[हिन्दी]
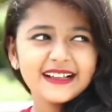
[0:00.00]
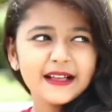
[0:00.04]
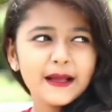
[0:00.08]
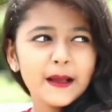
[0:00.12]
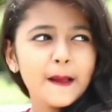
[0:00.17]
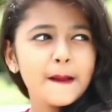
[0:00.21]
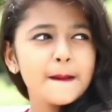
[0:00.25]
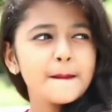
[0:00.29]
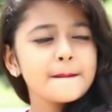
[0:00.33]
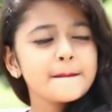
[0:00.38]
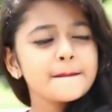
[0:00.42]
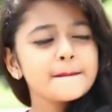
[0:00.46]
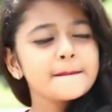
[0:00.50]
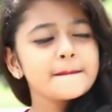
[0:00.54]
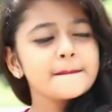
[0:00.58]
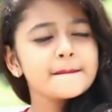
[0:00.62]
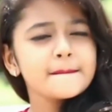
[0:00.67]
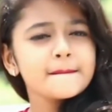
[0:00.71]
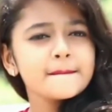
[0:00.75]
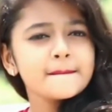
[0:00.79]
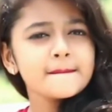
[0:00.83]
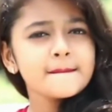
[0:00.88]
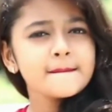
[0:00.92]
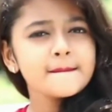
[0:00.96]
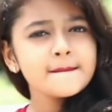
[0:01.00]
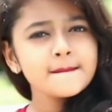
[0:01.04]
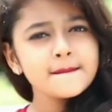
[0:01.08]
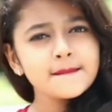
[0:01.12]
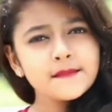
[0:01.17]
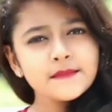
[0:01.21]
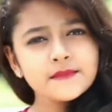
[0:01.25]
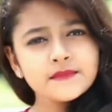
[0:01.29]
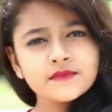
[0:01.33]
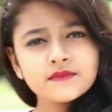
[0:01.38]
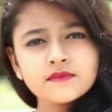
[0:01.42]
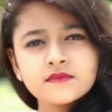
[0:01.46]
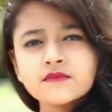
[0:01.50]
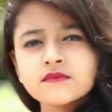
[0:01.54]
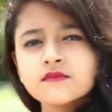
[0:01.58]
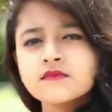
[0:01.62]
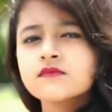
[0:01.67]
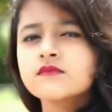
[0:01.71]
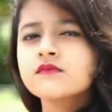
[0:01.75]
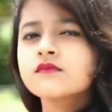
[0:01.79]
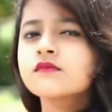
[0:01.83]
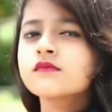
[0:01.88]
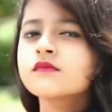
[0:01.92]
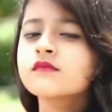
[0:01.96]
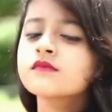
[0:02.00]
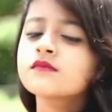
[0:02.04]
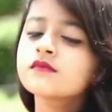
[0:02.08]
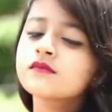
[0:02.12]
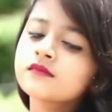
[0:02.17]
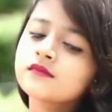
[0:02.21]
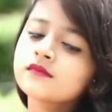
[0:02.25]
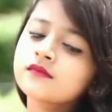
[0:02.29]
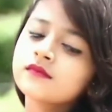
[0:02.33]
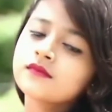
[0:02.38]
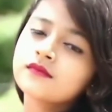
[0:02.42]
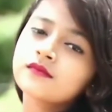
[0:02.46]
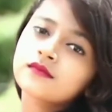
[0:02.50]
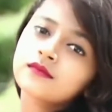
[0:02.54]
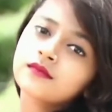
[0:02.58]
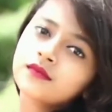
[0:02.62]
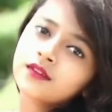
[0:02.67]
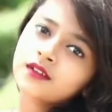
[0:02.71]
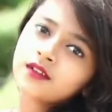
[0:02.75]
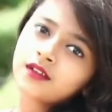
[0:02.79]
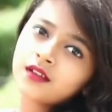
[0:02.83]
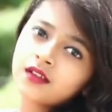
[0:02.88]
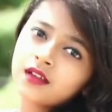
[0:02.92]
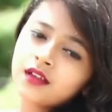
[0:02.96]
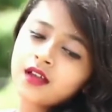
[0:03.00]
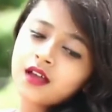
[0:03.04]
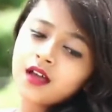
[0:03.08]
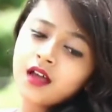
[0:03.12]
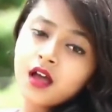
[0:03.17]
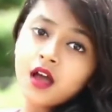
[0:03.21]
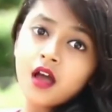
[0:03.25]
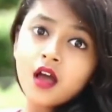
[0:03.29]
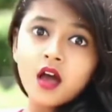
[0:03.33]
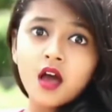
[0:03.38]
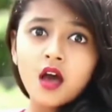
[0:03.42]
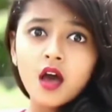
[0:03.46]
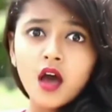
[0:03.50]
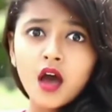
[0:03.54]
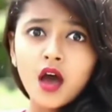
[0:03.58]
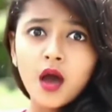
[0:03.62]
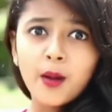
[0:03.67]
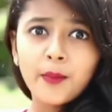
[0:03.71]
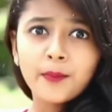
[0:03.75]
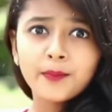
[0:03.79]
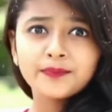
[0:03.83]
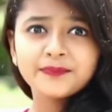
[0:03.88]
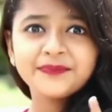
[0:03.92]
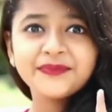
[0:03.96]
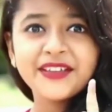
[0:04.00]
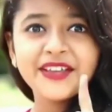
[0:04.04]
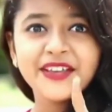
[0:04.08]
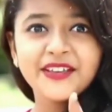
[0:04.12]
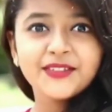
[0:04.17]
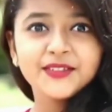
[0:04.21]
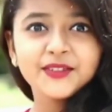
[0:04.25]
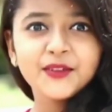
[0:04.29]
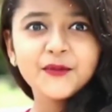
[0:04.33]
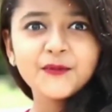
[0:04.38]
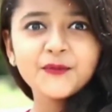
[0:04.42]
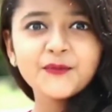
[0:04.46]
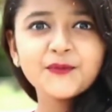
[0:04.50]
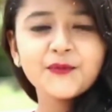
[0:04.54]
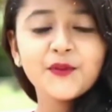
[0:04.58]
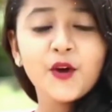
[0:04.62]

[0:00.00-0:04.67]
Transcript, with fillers: और अगर वीडियो आपको अच्छी लगी तो इस चैनल को ज़रूर सब्सक्राइब करें